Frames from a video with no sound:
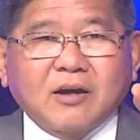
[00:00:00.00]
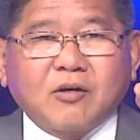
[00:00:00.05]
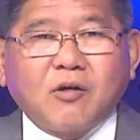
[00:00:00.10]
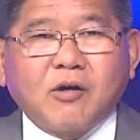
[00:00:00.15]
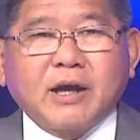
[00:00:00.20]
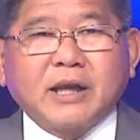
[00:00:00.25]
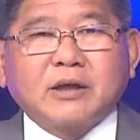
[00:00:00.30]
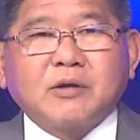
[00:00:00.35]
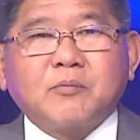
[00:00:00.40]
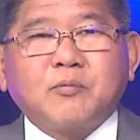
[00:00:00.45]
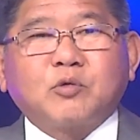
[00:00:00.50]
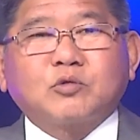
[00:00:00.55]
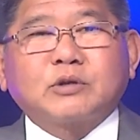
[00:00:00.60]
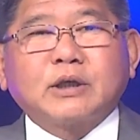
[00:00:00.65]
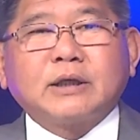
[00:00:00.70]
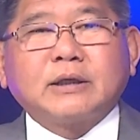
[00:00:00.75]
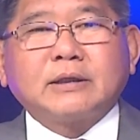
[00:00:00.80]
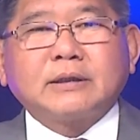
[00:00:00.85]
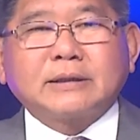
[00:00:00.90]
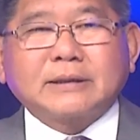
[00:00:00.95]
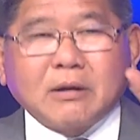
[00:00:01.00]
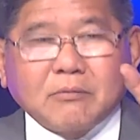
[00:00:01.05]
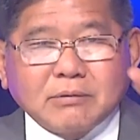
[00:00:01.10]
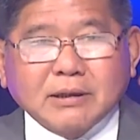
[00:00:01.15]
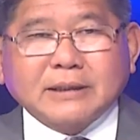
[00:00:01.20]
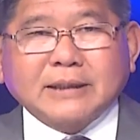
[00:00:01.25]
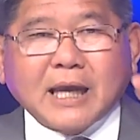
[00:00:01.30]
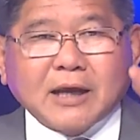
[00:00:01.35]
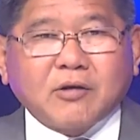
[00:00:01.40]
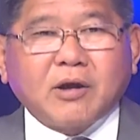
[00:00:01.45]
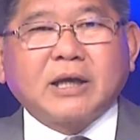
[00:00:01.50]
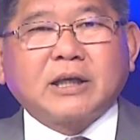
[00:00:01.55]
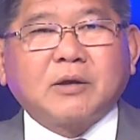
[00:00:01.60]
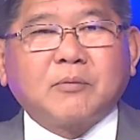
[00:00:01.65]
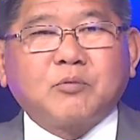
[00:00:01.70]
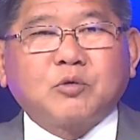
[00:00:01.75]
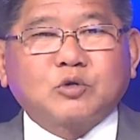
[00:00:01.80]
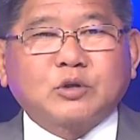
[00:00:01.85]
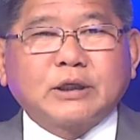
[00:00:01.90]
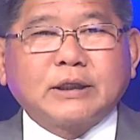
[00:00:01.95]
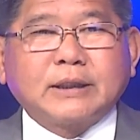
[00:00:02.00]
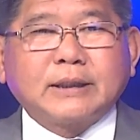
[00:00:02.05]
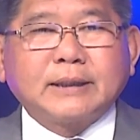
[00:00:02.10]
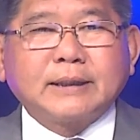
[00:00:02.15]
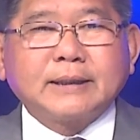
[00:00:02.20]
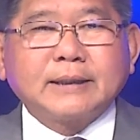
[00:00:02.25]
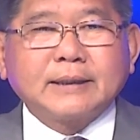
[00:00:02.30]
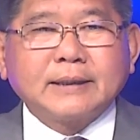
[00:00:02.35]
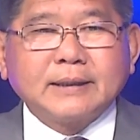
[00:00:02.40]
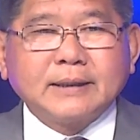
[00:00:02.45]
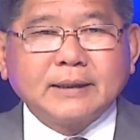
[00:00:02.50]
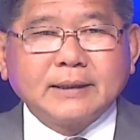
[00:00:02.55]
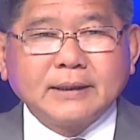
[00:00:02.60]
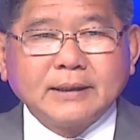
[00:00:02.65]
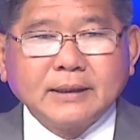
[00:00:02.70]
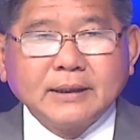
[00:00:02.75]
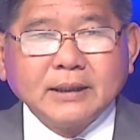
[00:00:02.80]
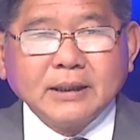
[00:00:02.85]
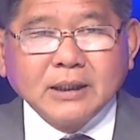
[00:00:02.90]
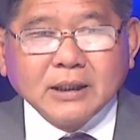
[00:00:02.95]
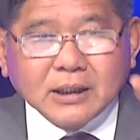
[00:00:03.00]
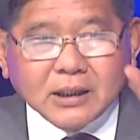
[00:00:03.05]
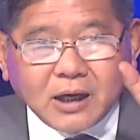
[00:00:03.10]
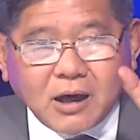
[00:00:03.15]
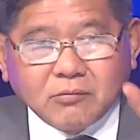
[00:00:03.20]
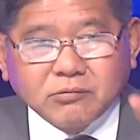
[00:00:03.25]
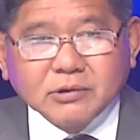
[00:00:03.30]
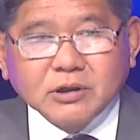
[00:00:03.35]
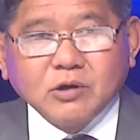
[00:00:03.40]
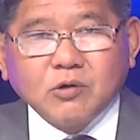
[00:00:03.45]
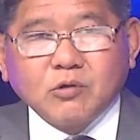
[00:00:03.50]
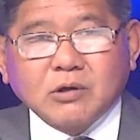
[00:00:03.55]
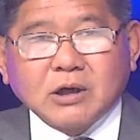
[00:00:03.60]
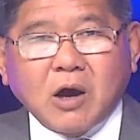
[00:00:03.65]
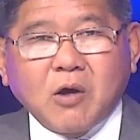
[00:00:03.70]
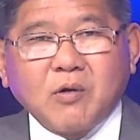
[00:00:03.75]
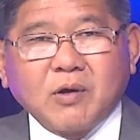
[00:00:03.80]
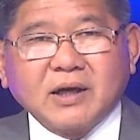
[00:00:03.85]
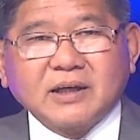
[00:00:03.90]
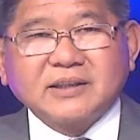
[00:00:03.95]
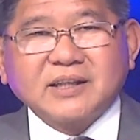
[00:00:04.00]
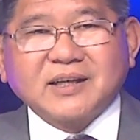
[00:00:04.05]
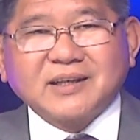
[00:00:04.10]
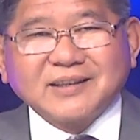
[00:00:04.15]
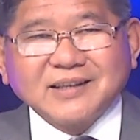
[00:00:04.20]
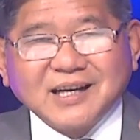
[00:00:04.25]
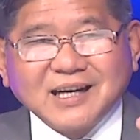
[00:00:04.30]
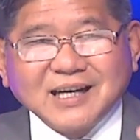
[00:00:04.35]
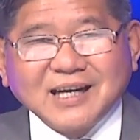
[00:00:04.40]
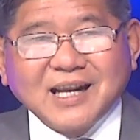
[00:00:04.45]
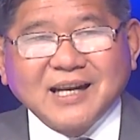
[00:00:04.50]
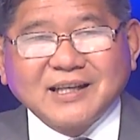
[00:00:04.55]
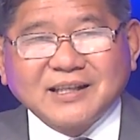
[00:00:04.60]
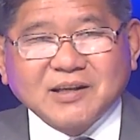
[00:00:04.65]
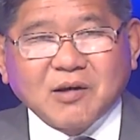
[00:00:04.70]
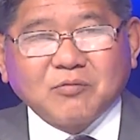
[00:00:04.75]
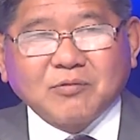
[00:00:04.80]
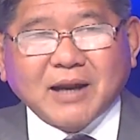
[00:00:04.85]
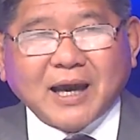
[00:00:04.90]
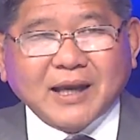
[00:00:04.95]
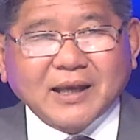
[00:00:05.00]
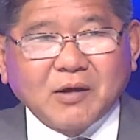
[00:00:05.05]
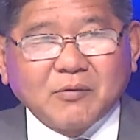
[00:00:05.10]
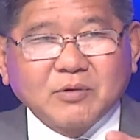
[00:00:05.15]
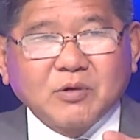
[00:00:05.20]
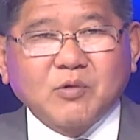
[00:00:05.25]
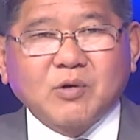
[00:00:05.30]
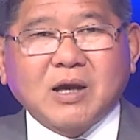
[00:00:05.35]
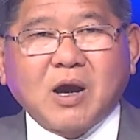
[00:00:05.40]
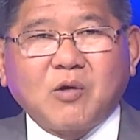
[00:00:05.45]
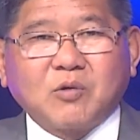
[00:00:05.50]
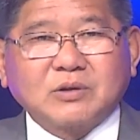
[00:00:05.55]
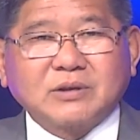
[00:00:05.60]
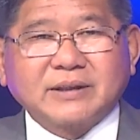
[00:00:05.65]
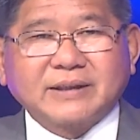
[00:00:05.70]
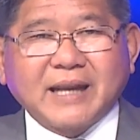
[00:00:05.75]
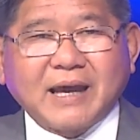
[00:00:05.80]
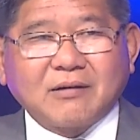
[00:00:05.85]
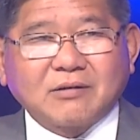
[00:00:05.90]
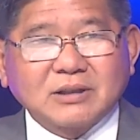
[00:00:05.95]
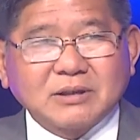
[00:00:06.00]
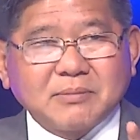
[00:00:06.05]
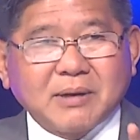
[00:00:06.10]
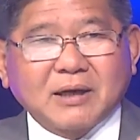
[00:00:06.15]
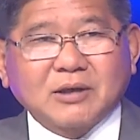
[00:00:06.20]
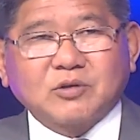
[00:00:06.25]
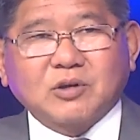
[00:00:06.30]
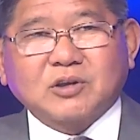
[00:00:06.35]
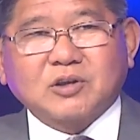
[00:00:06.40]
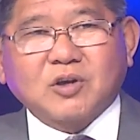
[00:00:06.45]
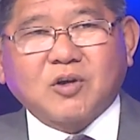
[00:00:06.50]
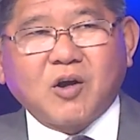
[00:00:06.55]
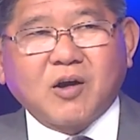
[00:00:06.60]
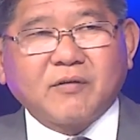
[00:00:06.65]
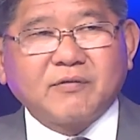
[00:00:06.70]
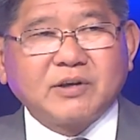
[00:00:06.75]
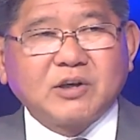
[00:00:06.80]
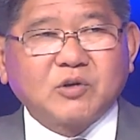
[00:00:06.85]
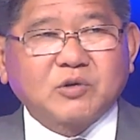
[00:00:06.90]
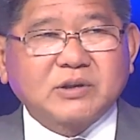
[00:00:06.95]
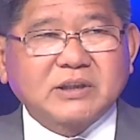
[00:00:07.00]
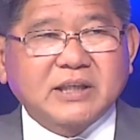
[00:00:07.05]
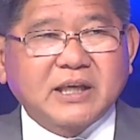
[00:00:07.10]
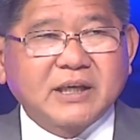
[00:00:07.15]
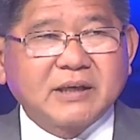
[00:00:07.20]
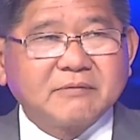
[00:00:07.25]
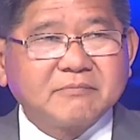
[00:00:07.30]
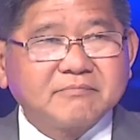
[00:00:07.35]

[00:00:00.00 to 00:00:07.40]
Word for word: có hình ông Putin, trong cái chai có hình ông Putin. Ông yêu cầu người dân đứng lên chống lại. Ông yêu cầu như thế nào? Xin bà có thuật cho coi cái video thứ nhỉ.